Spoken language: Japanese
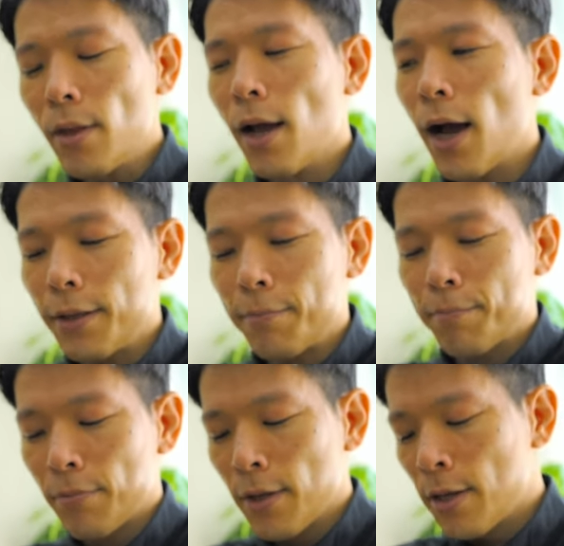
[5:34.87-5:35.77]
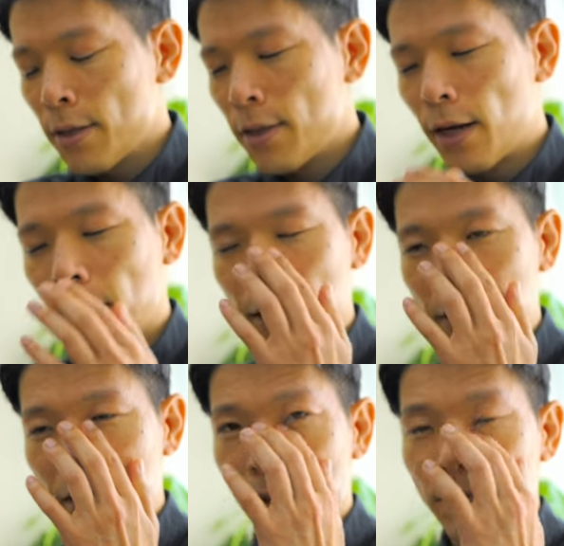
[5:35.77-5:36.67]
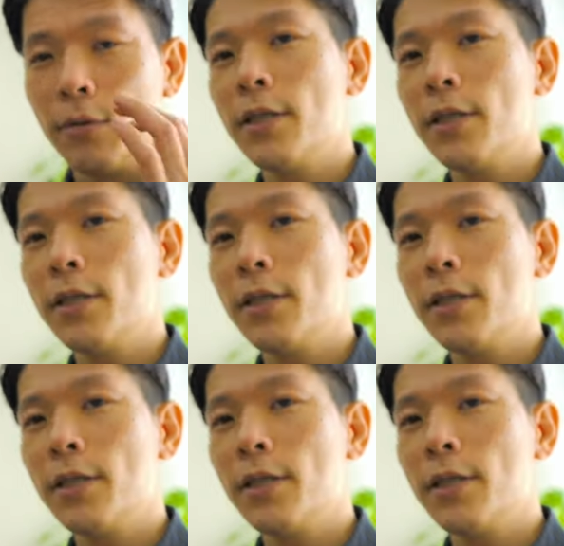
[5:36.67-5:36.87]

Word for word: はい。ってな感じで、